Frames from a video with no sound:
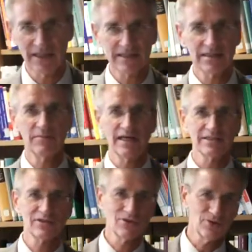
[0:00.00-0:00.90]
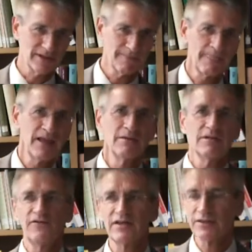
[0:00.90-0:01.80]
Minister Maas zurück.
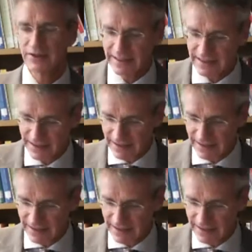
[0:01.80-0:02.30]
Mein vierter und letzter